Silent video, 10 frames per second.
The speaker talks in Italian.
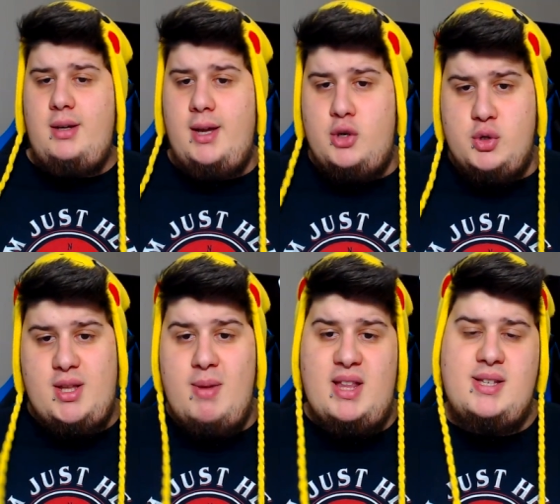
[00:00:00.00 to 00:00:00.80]
che
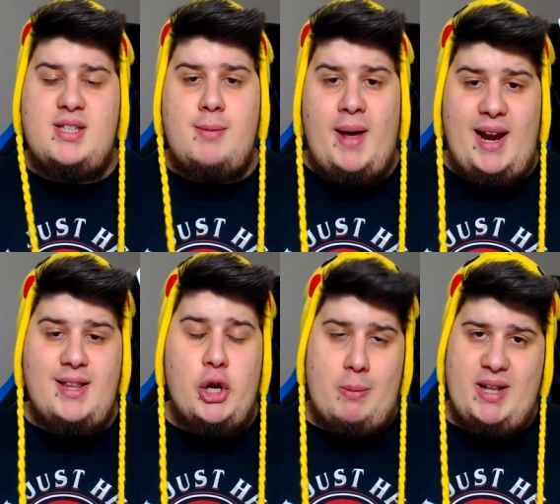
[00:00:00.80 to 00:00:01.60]
giustamente se si parla
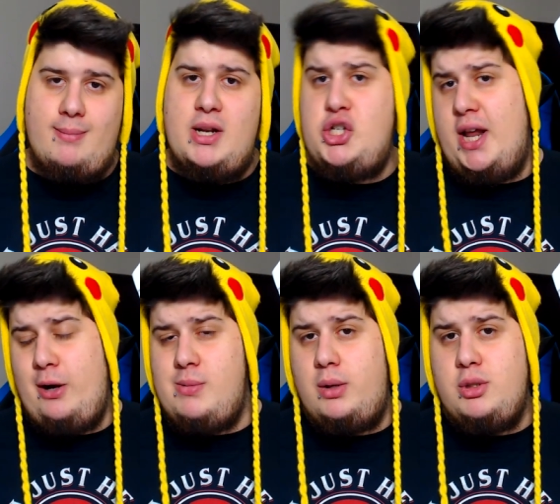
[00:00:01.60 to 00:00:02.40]
di roba da mangiare,
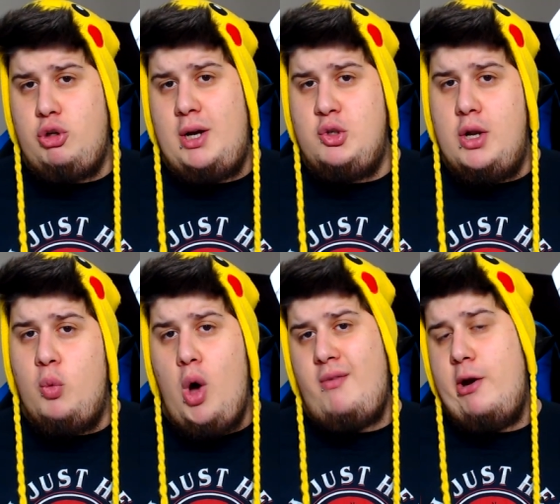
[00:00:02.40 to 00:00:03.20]
come in questo caso le
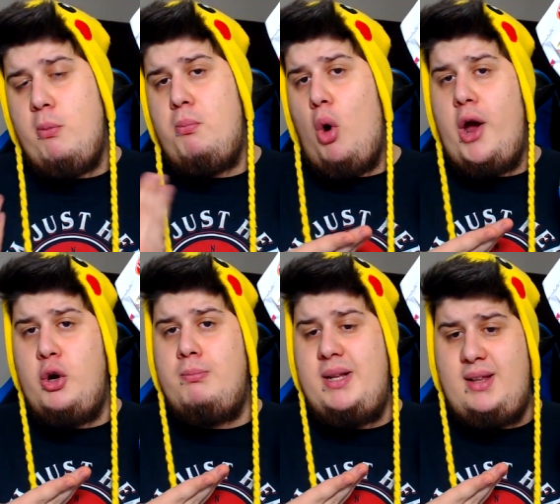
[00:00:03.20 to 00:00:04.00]
uova, non puoi
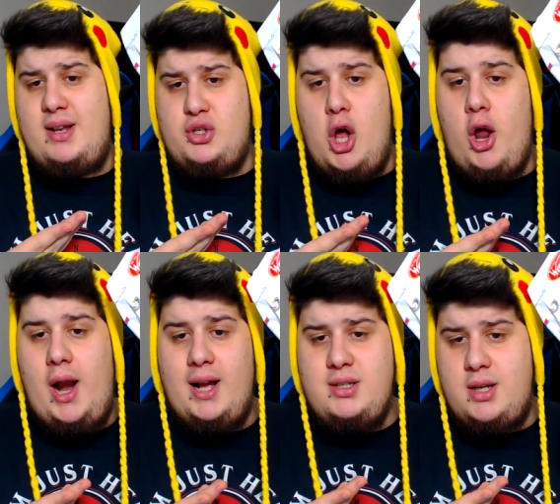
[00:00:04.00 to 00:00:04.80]
non mettere
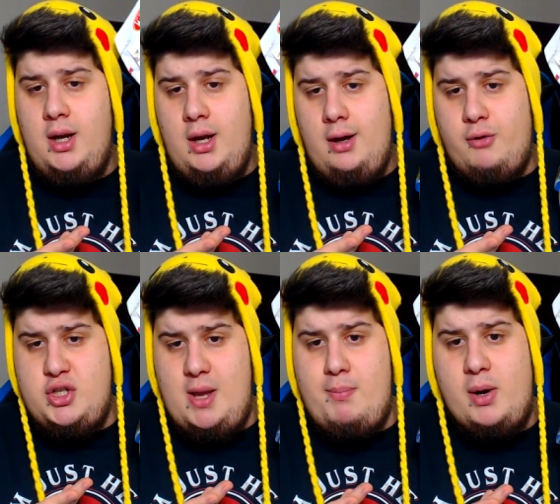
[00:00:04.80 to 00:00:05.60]
Snorlax.
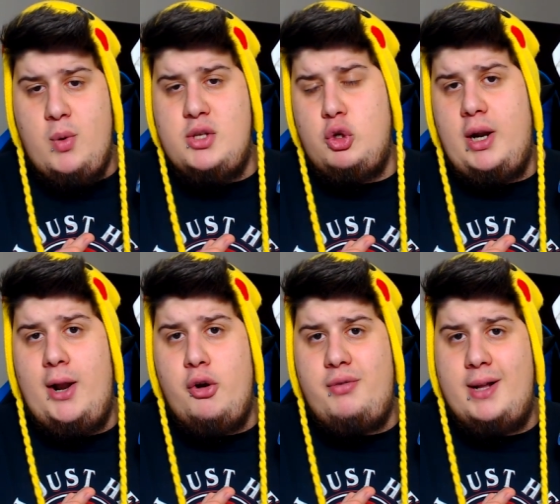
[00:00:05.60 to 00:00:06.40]
Forse è per questo che
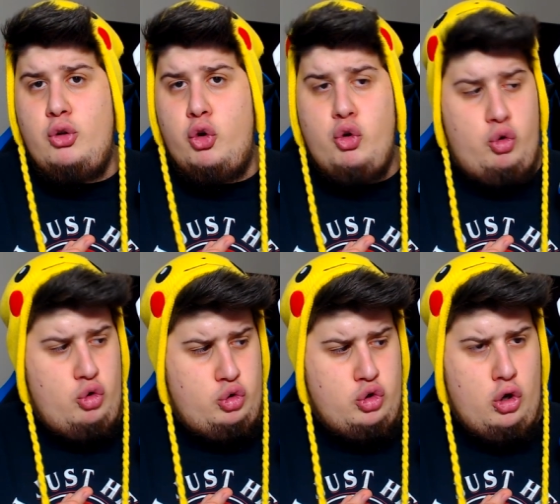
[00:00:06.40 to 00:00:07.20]
l'hanno fatto, non lo
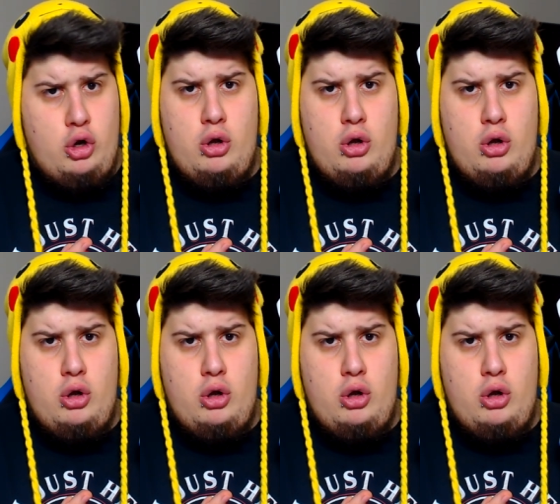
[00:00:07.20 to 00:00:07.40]
so.